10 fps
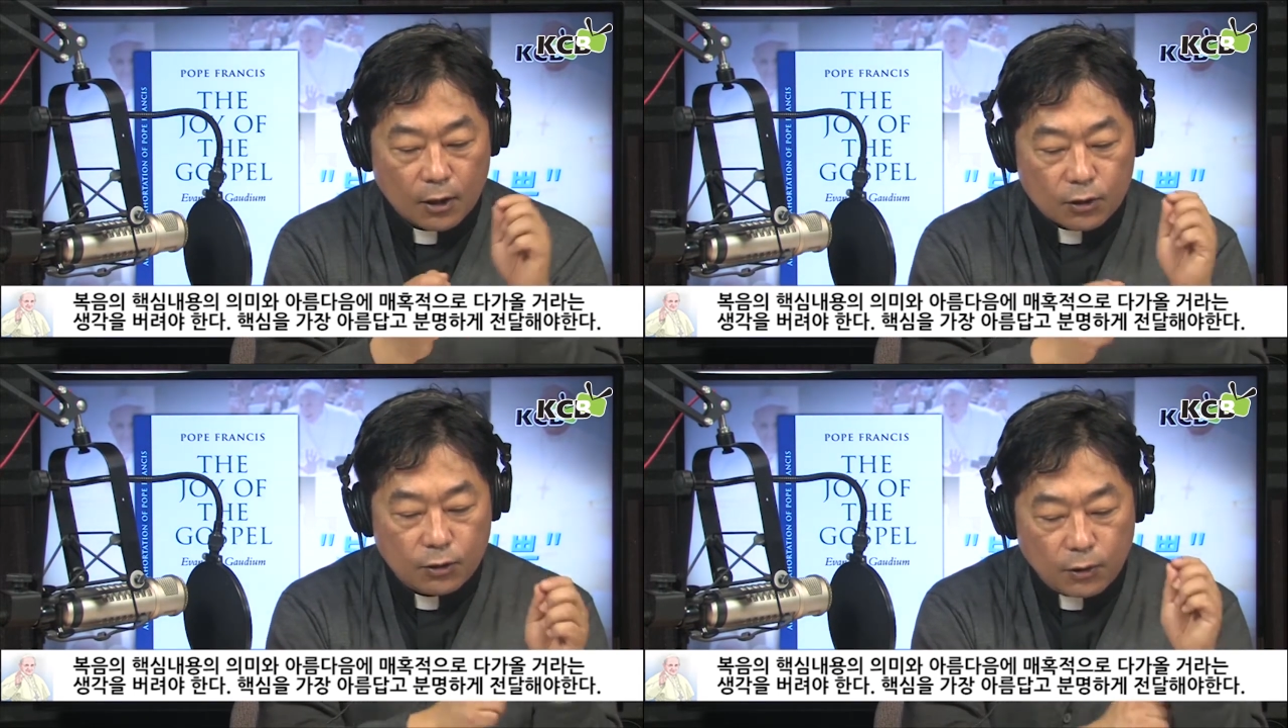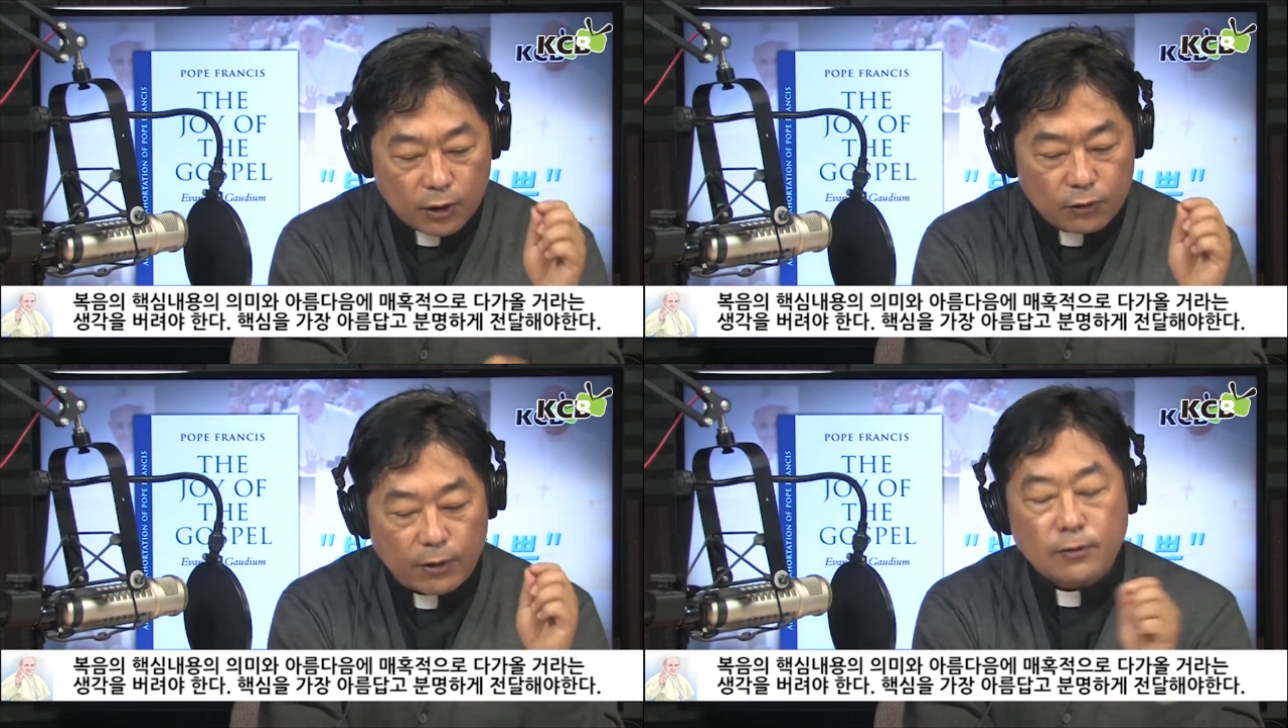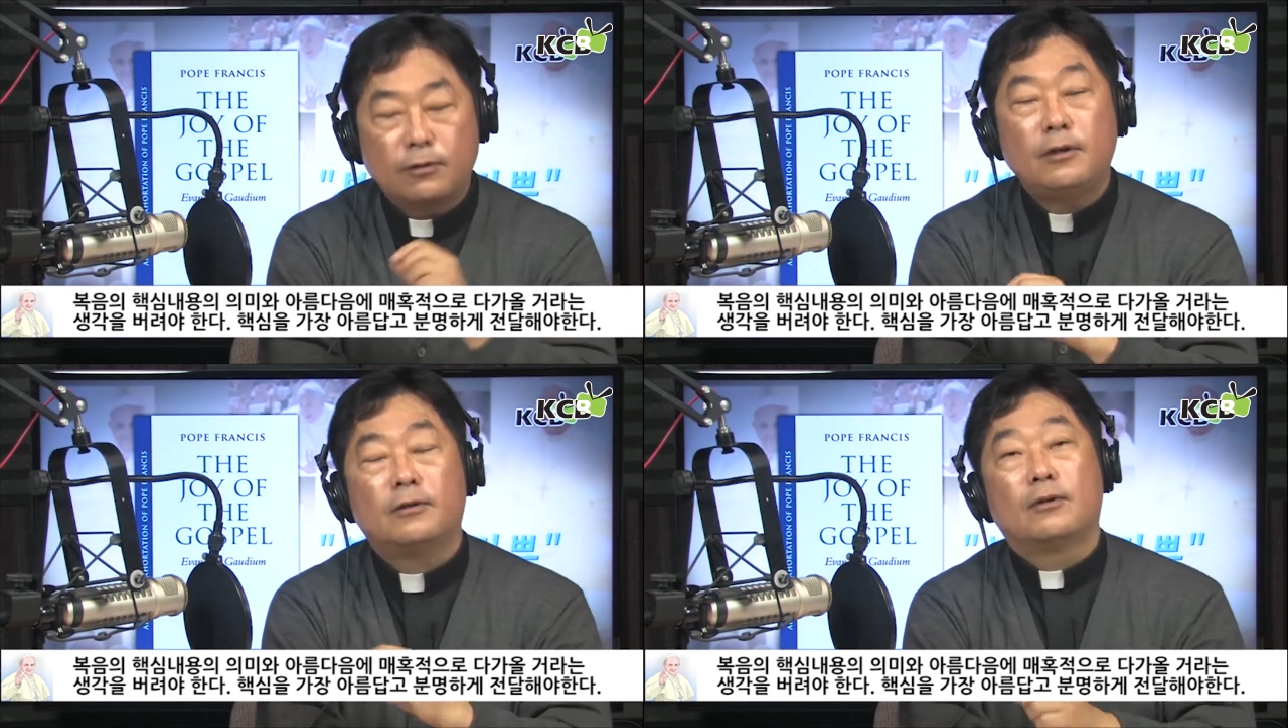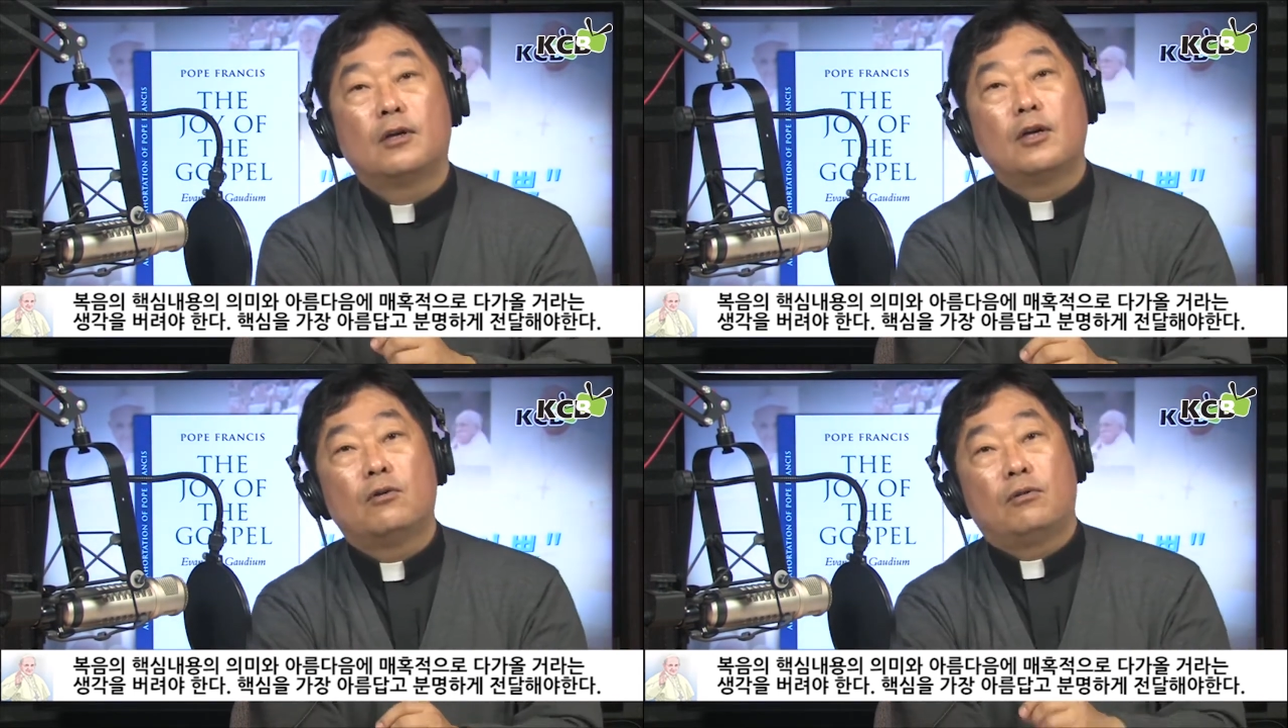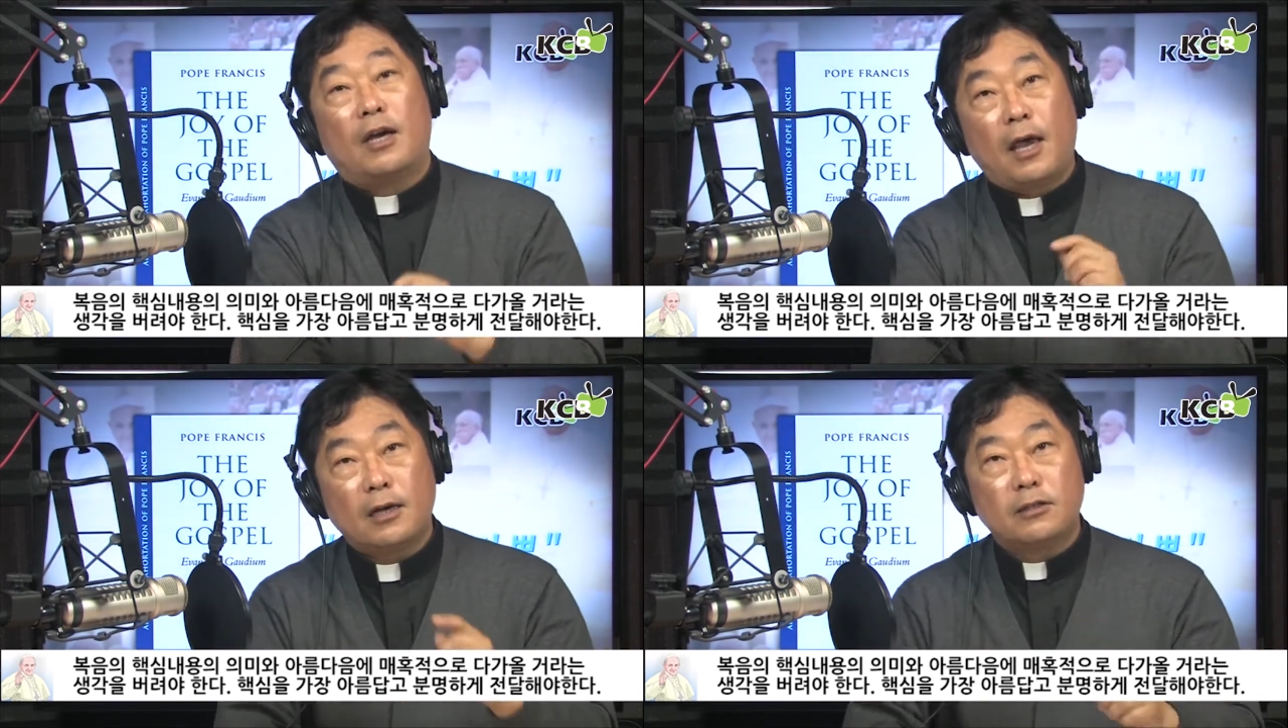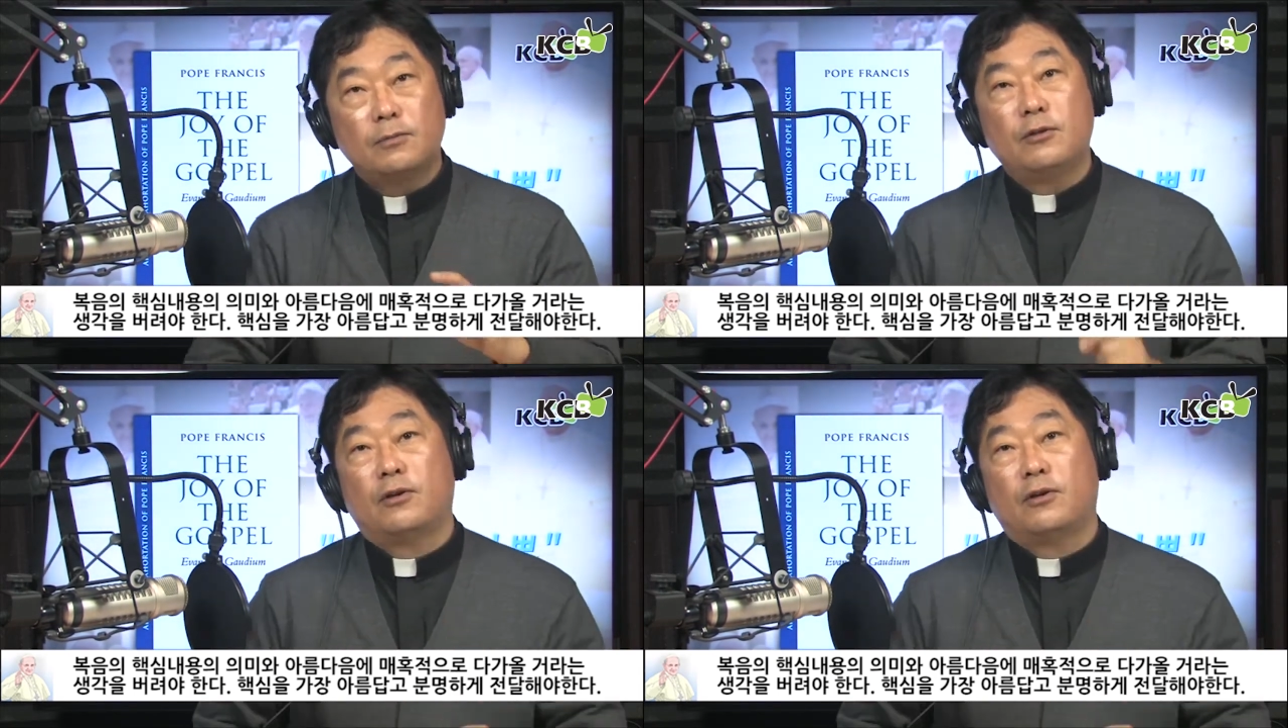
그러기 위해서는 우리가 핵심을